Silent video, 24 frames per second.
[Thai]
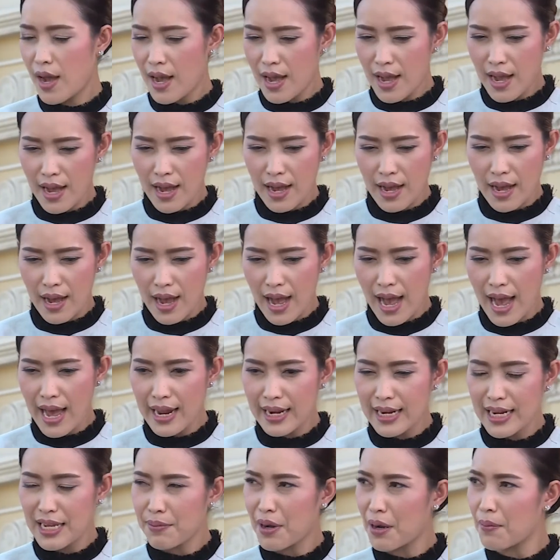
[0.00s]
ว่าอา
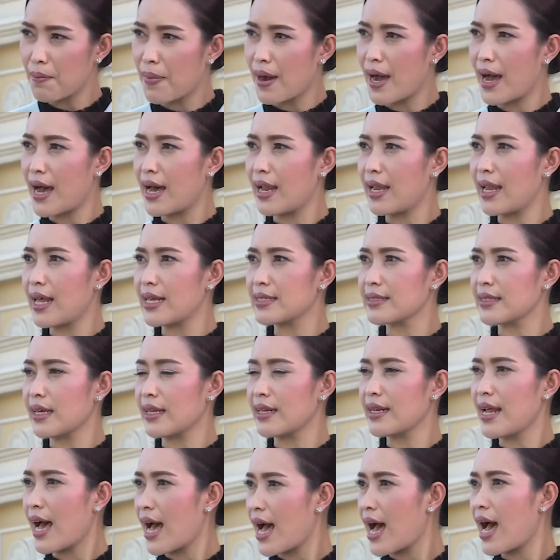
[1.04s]
ลีบาบาลาซา
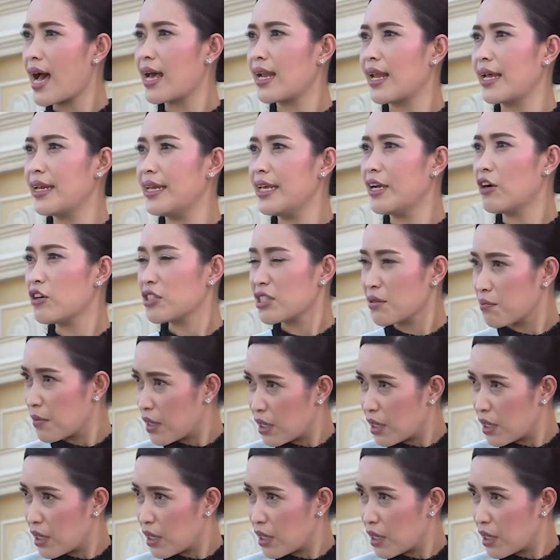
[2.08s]
ด้าอะไรนี้ก็จะ